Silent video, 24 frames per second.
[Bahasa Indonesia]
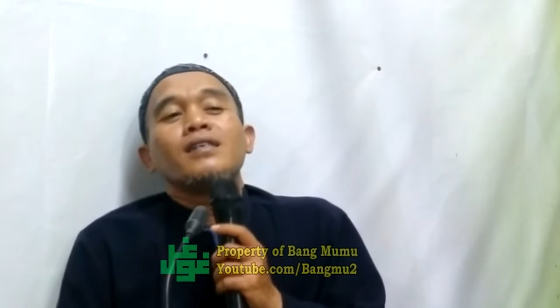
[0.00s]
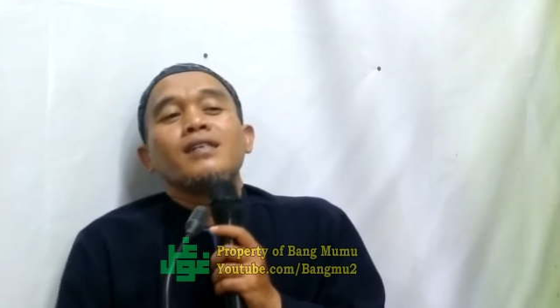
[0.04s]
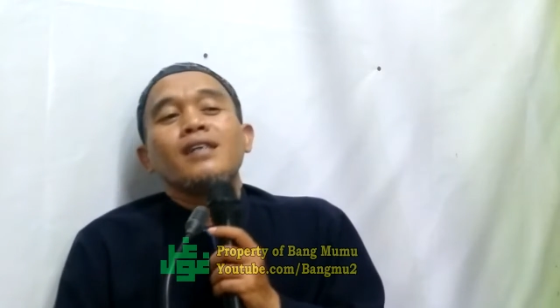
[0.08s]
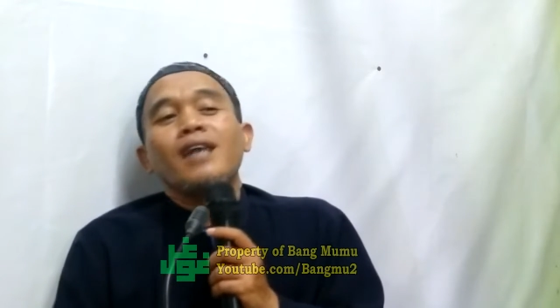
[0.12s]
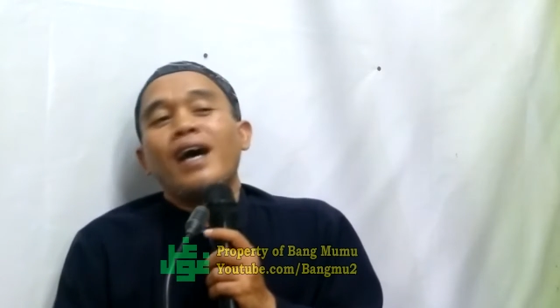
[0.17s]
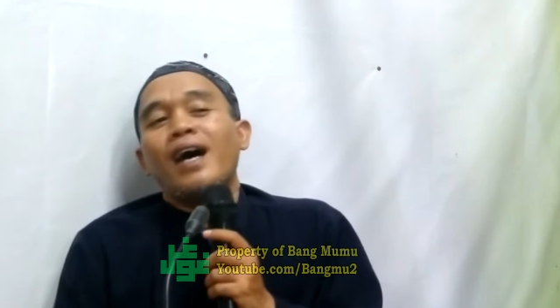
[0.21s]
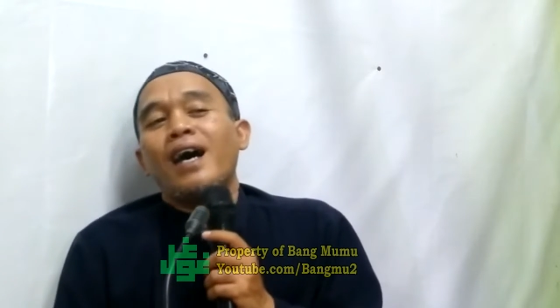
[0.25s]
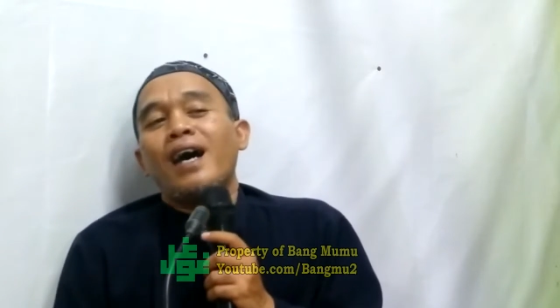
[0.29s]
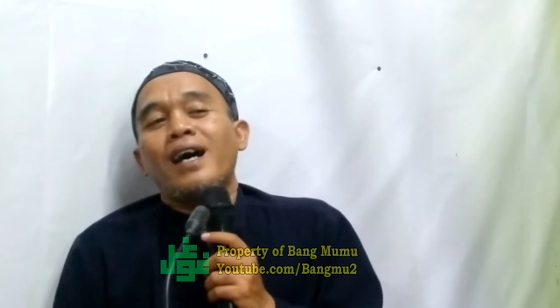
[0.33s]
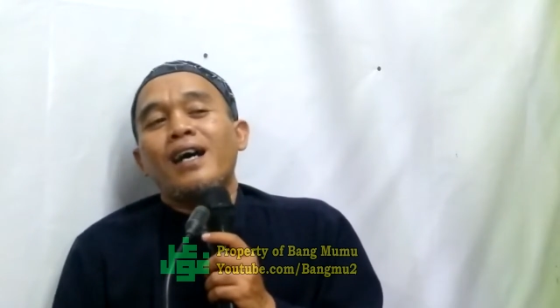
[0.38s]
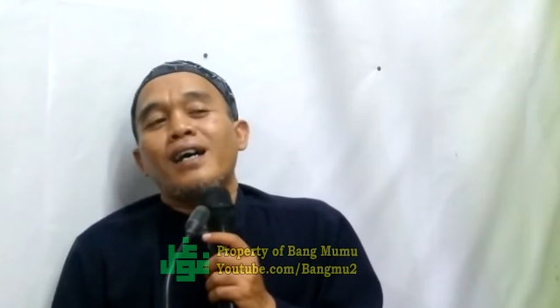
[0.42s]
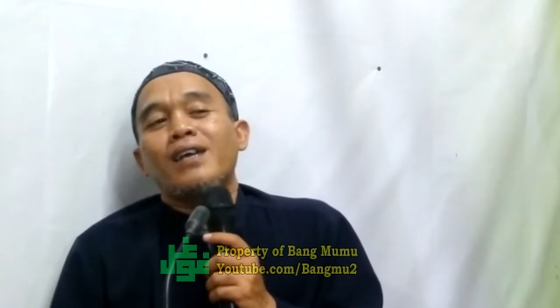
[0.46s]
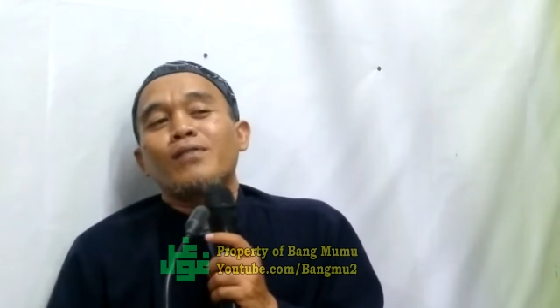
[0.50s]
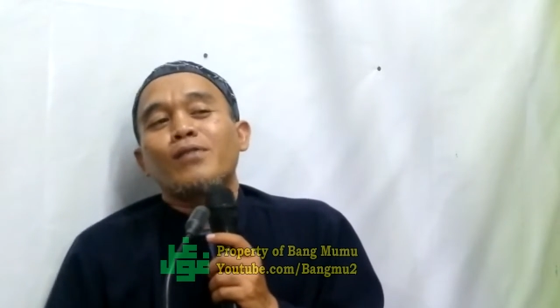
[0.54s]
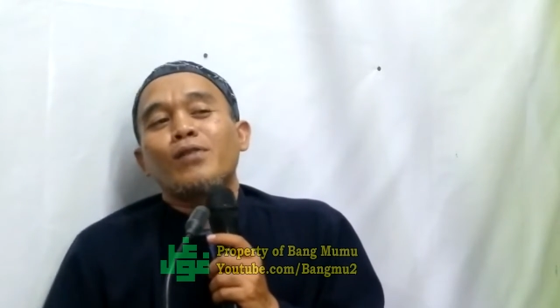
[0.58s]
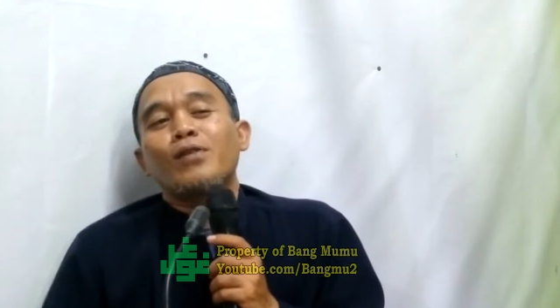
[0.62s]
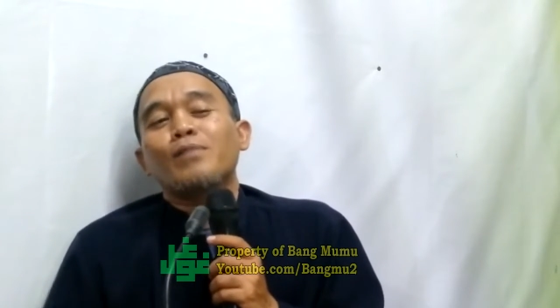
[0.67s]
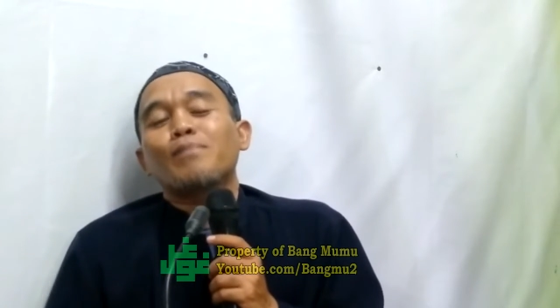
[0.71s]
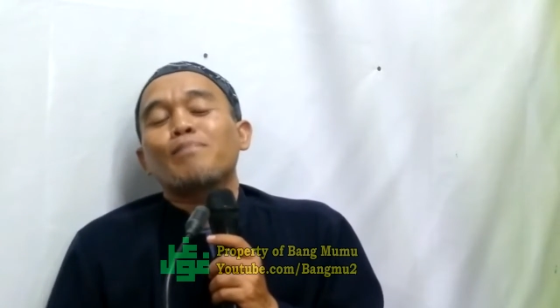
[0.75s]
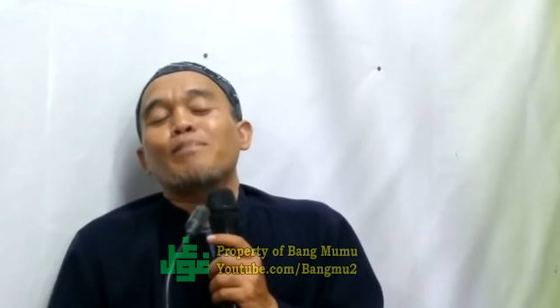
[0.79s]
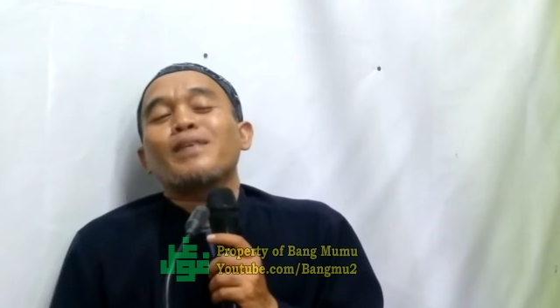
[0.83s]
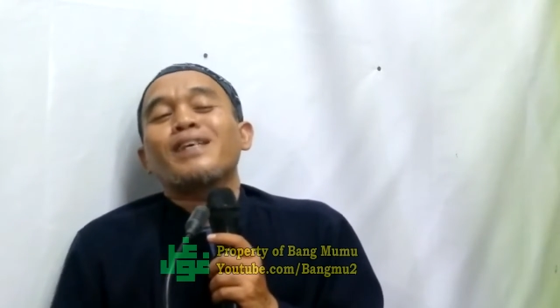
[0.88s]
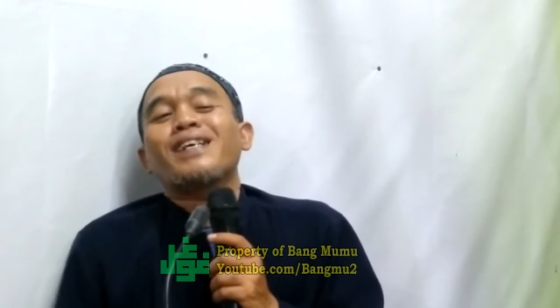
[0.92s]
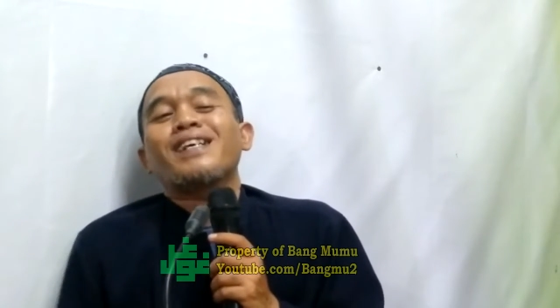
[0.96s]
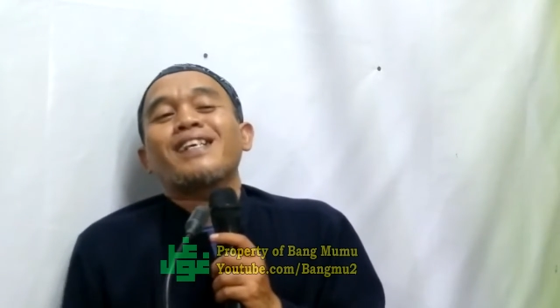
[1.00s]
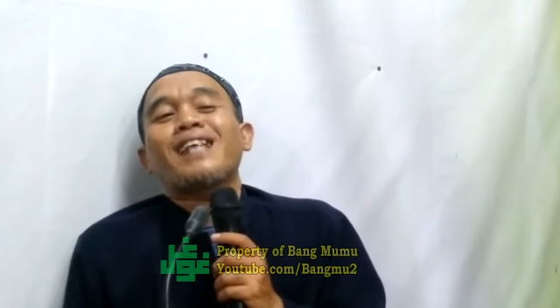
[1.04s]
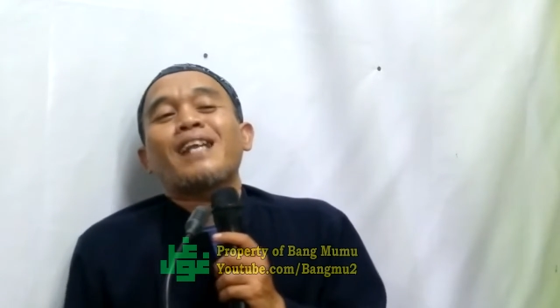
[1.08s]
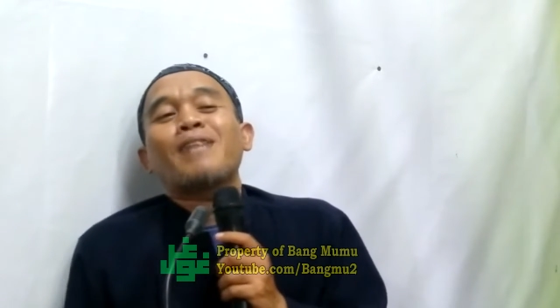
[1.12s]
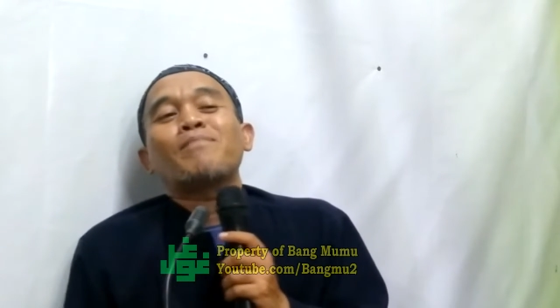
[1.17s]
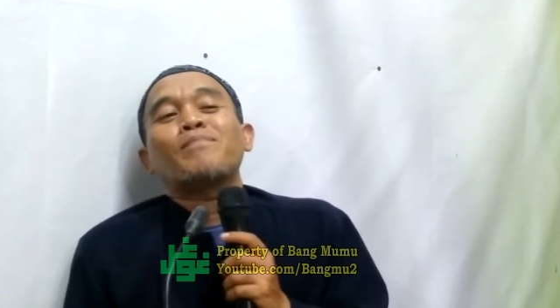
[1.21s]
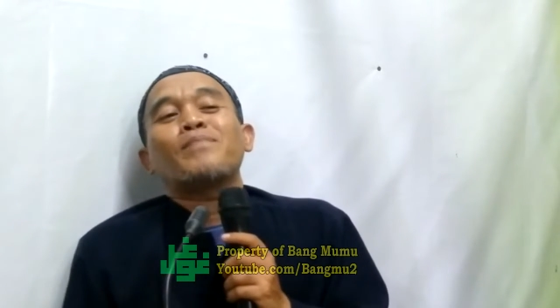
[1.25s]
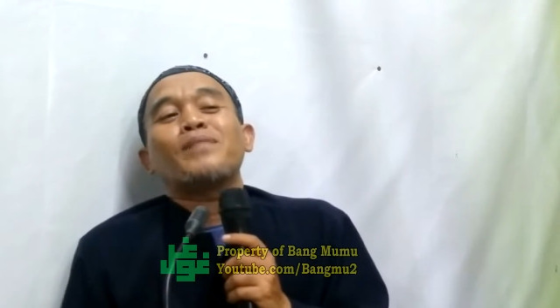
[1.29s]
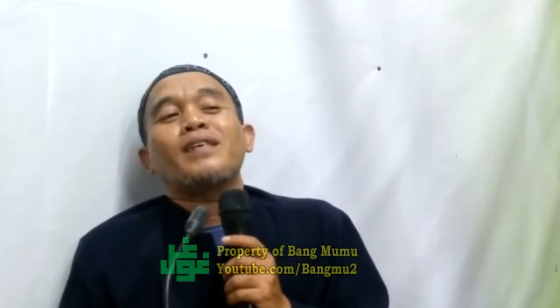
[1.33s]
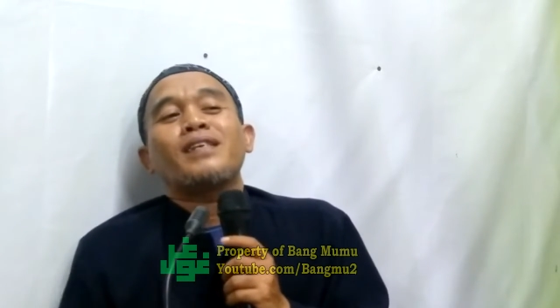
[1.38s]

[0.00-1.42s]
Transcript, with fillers: ya oh, pikiran